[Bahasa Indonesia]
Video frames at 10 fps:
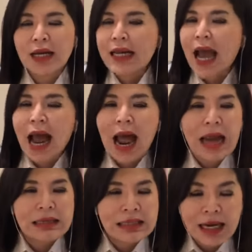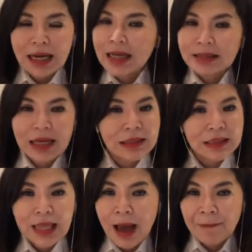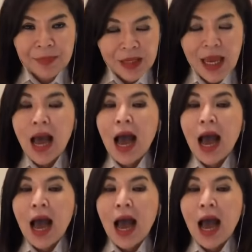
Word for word: Tidak ada kata tetapi.